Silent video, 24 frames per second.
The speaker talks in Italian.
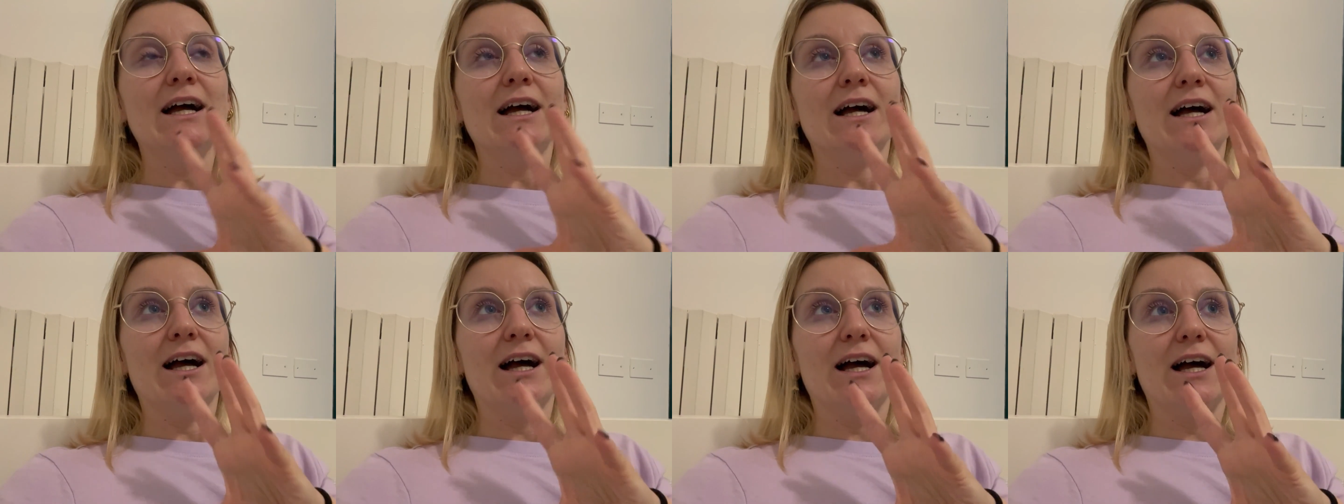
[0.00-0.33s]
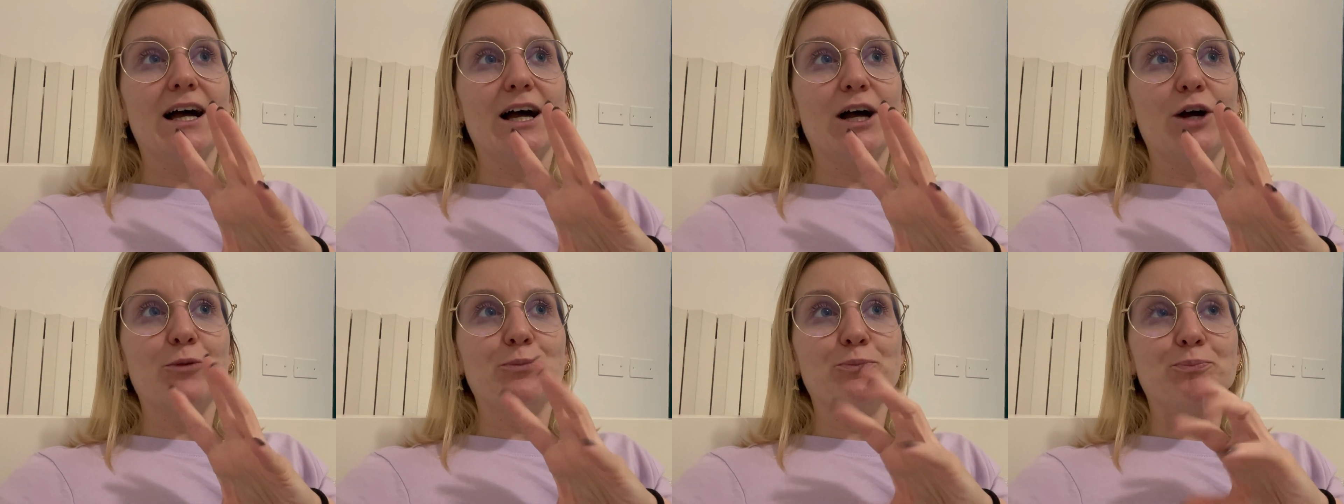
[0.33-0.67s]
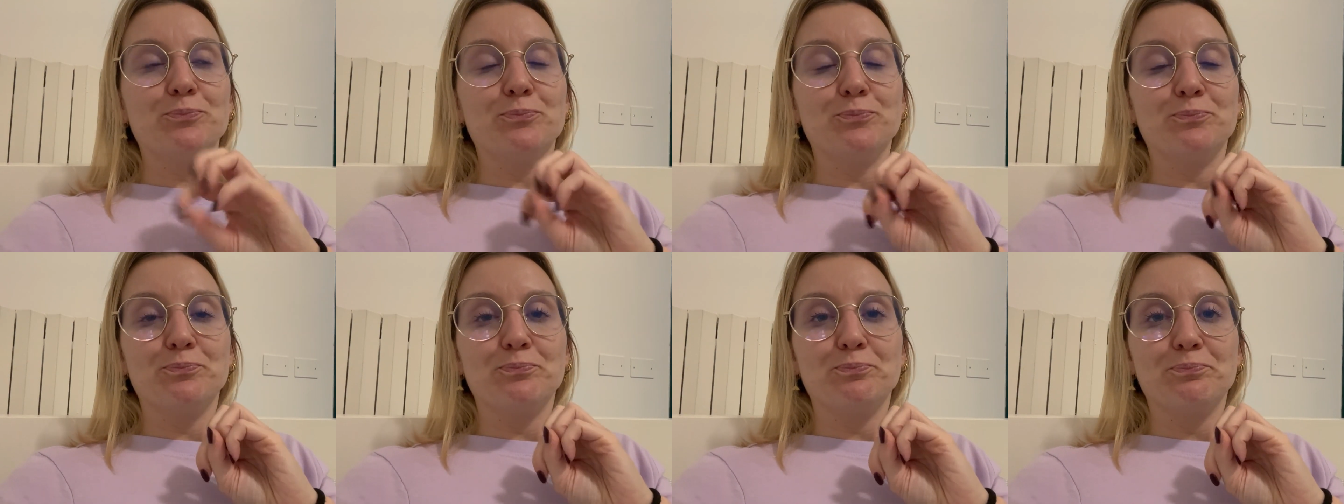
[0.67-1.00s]

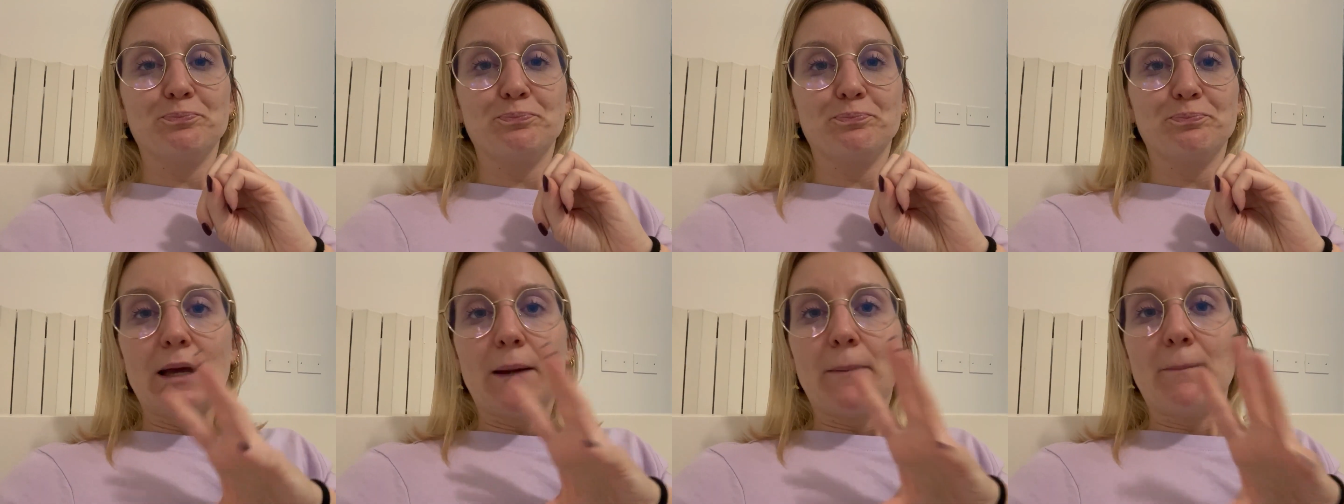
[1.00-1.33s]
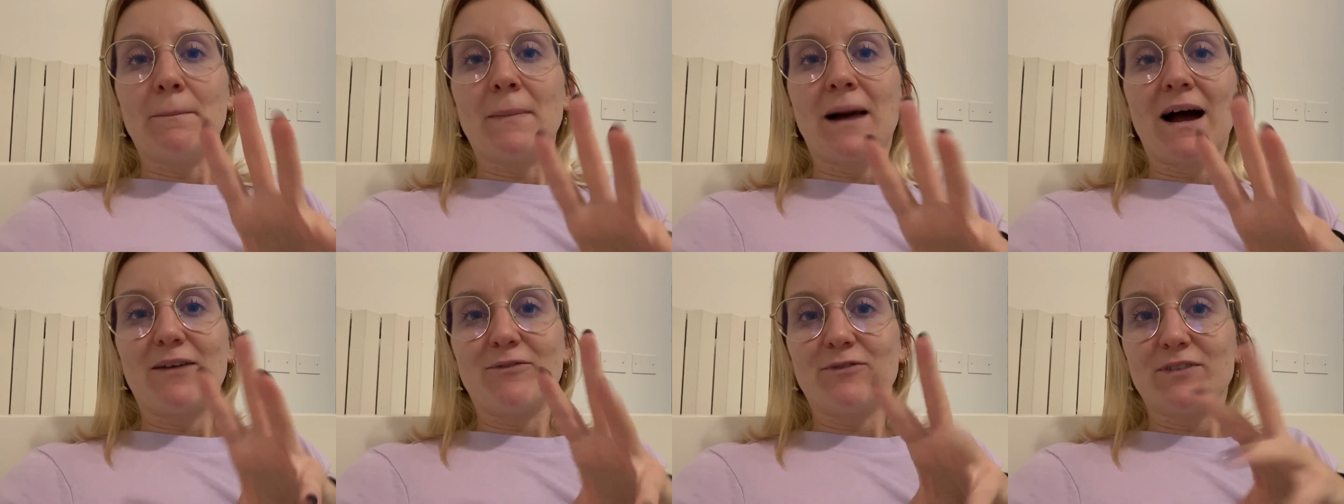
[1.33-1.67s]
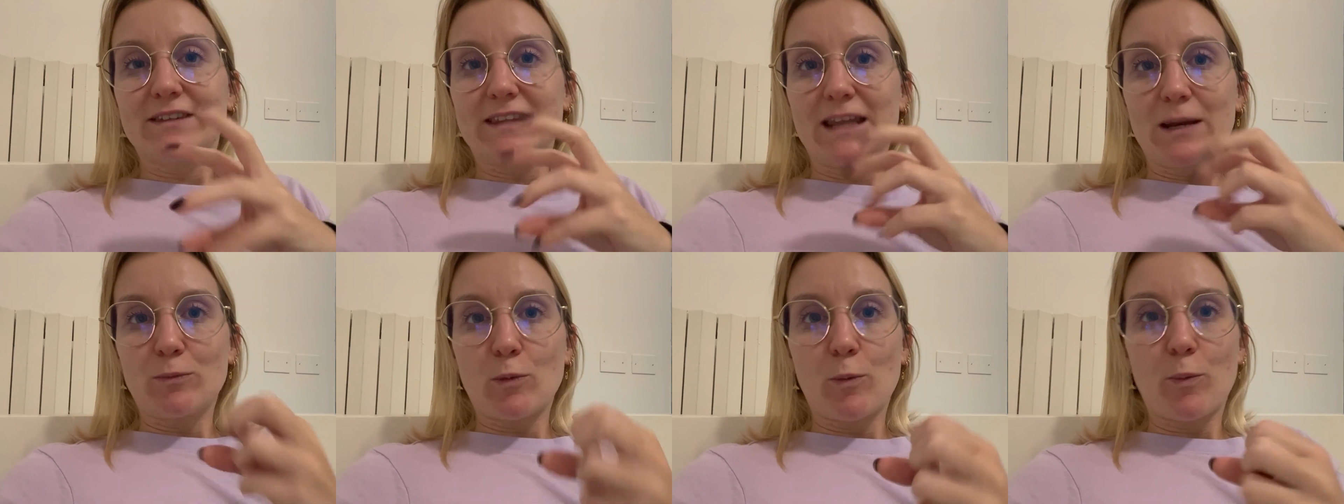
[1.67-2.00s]
ehm, ma
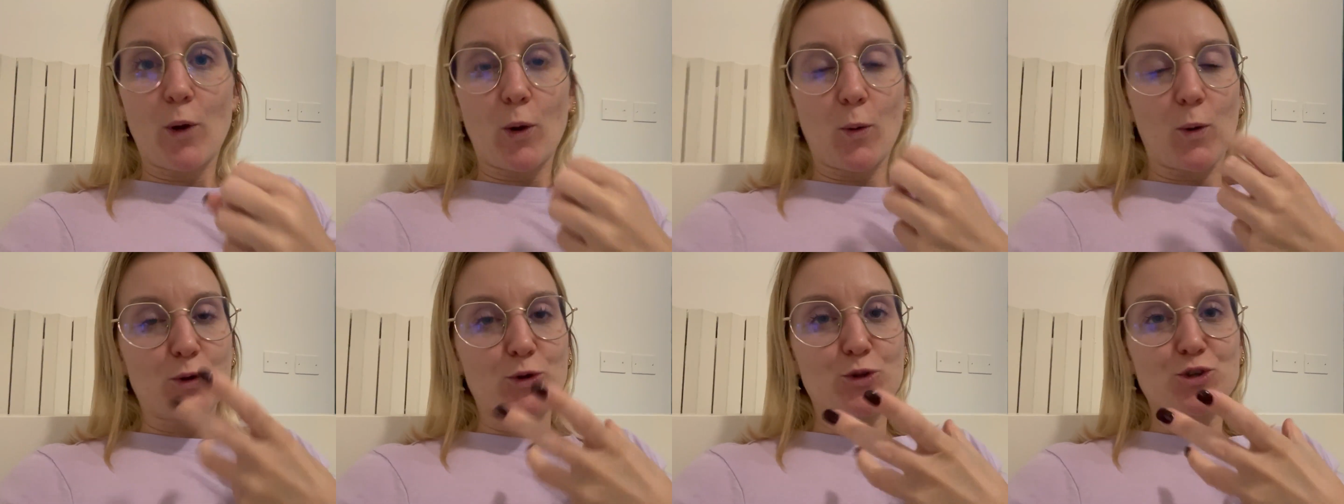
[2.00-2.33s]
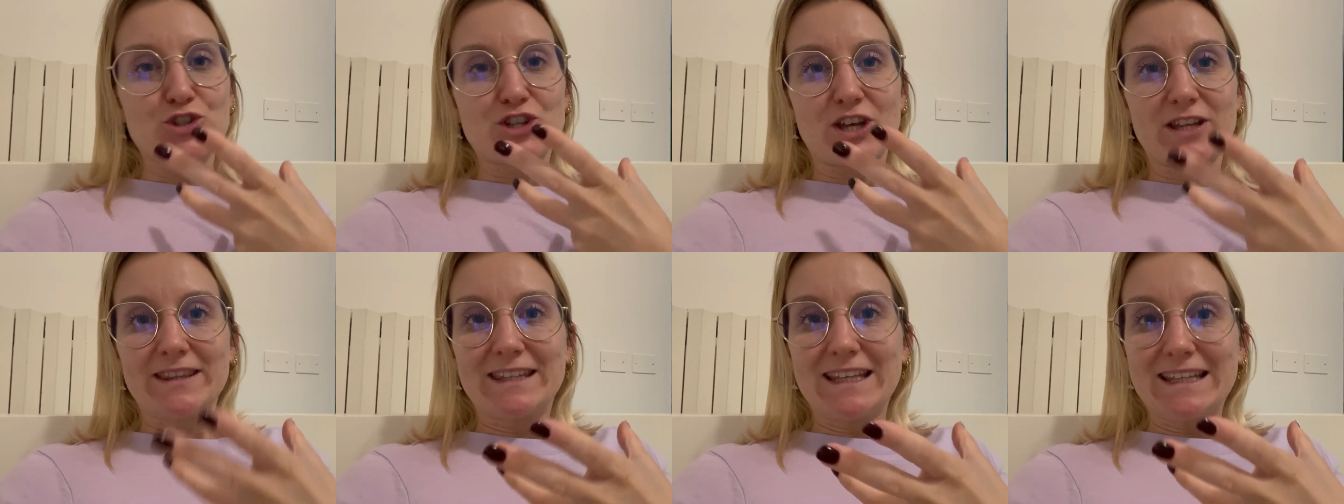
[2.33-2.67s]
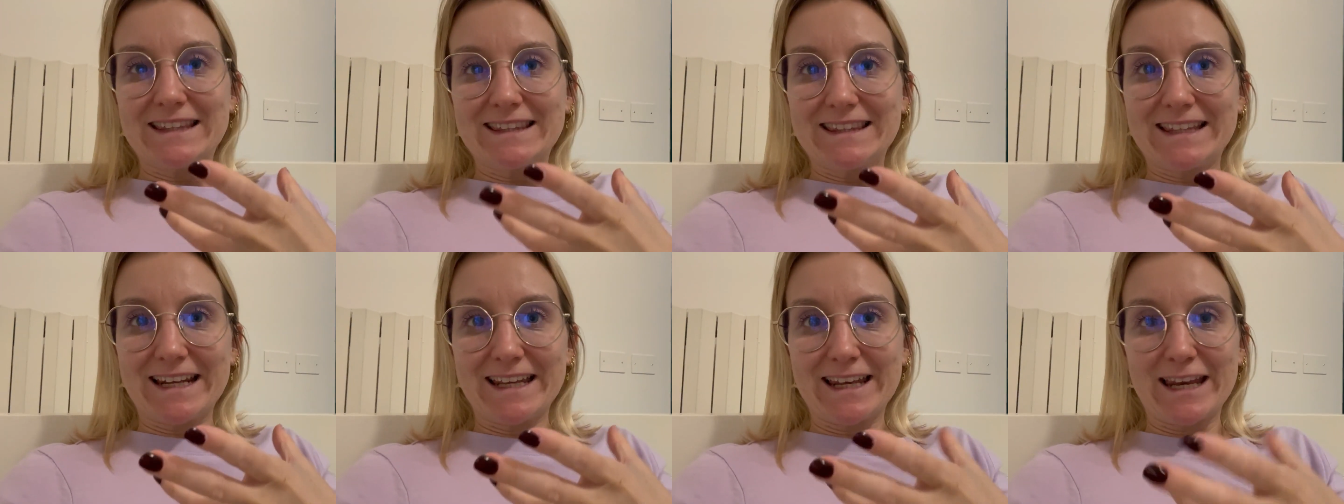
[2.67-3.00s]
vedremo poi quando ci
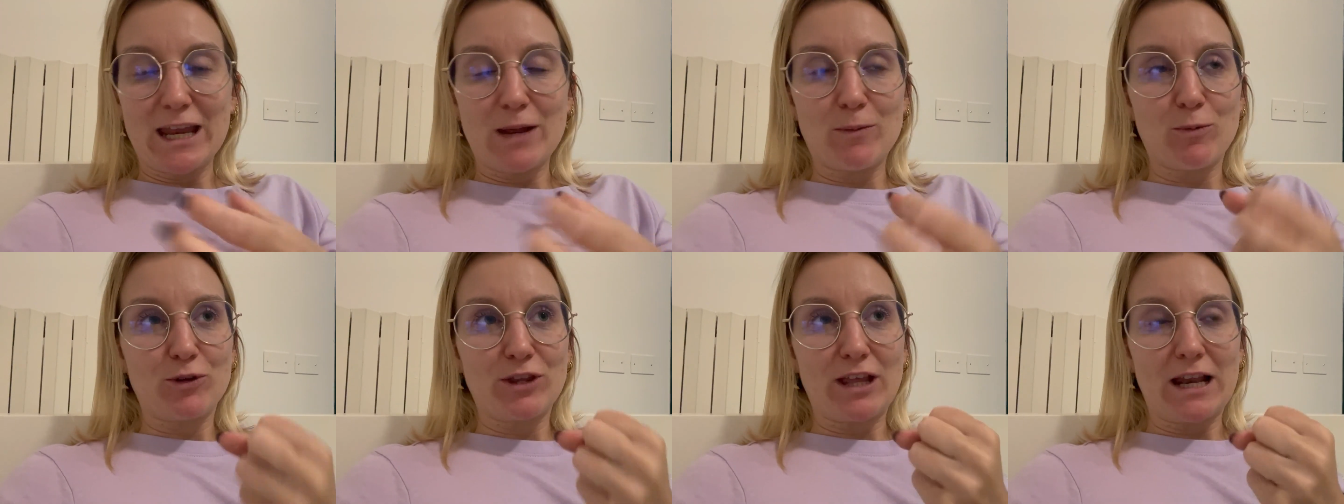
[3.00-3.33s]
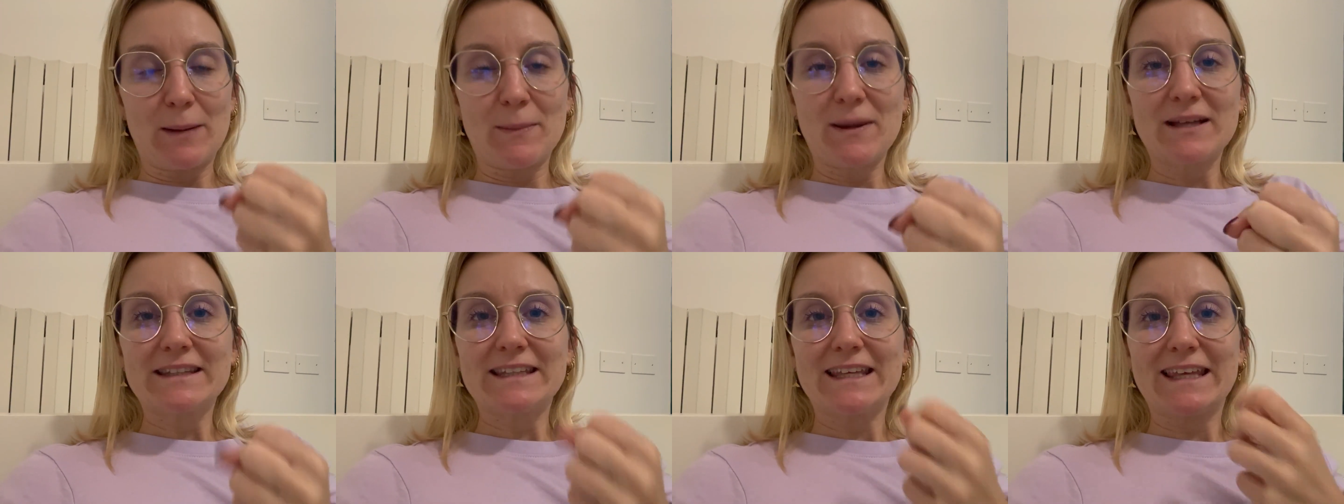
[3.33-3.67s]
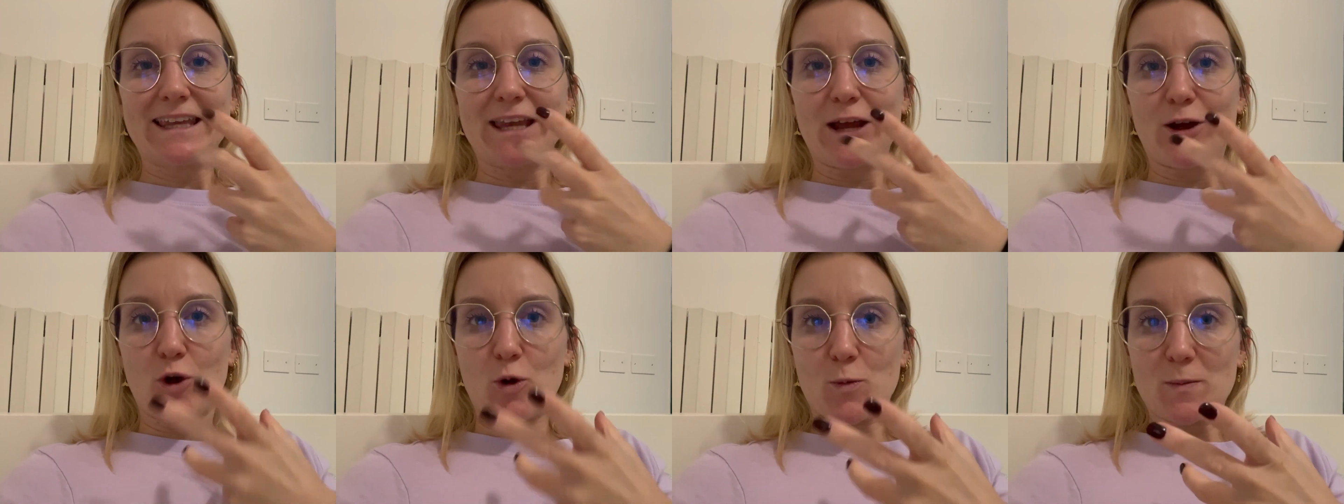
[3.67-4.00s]
addentreremo nella
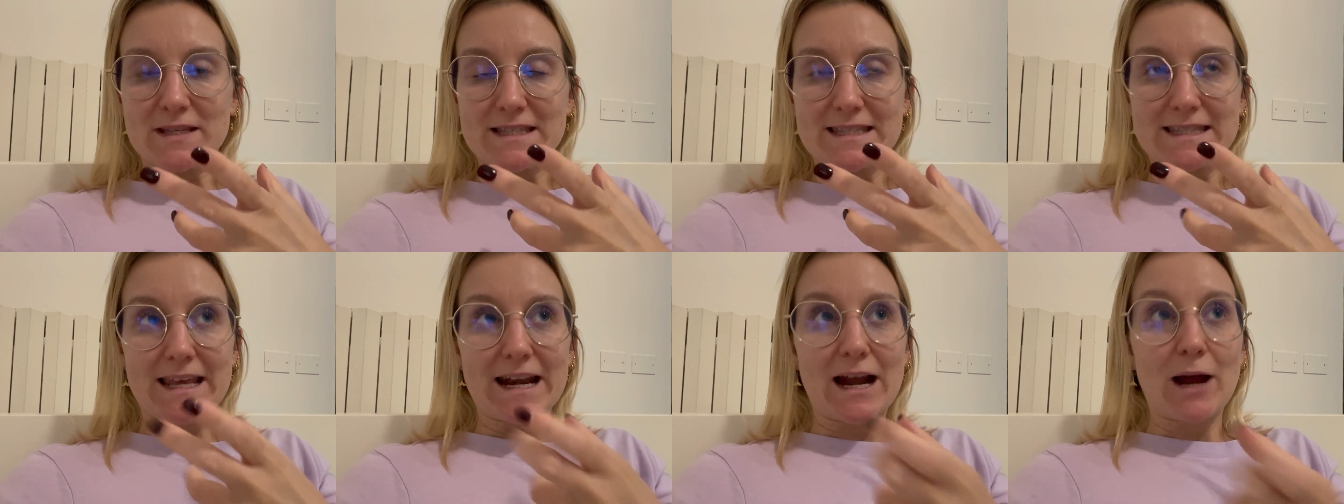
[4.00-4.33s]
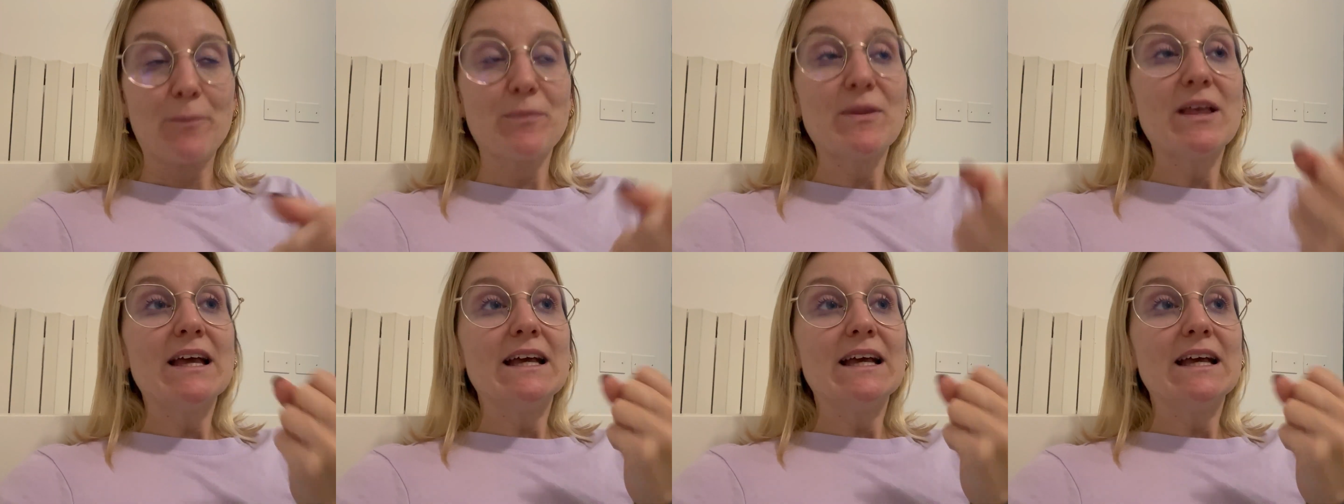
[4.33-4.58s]
materia come sarà.